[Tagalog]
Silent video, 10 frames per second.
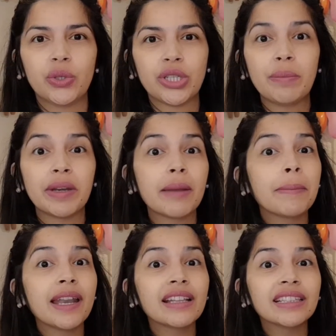syempre
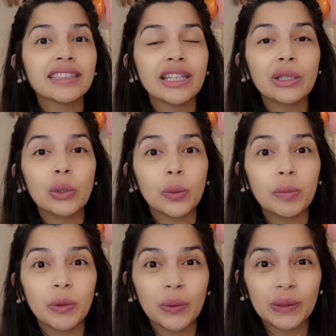napanatag na yung loob
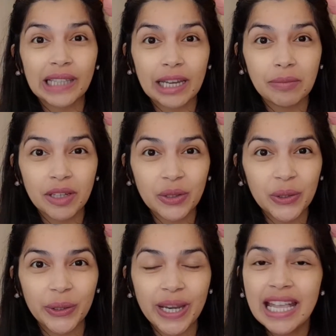ko nung time na
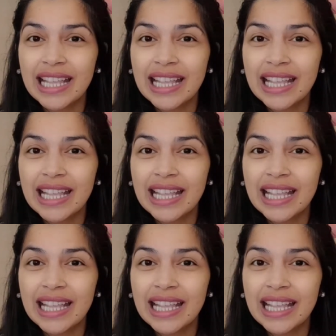yon.